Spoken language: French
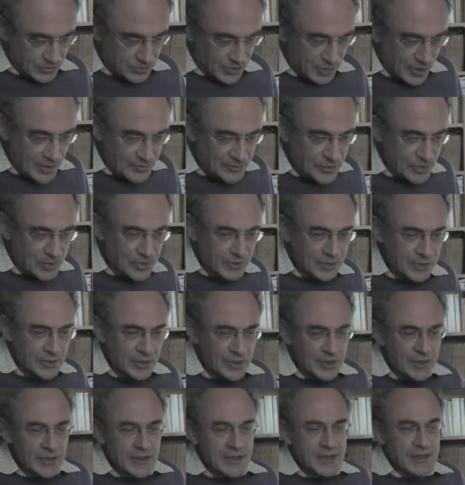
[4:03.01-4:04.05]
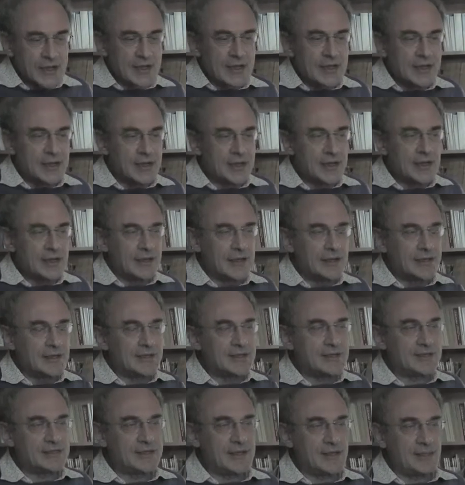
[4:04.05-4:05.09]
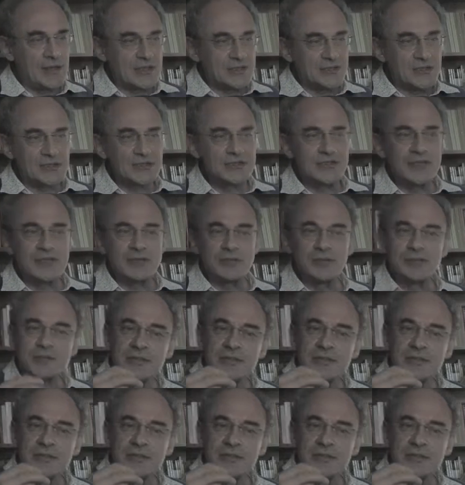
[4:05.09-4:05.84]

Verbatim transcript: encore un peu. C'est parce que c'est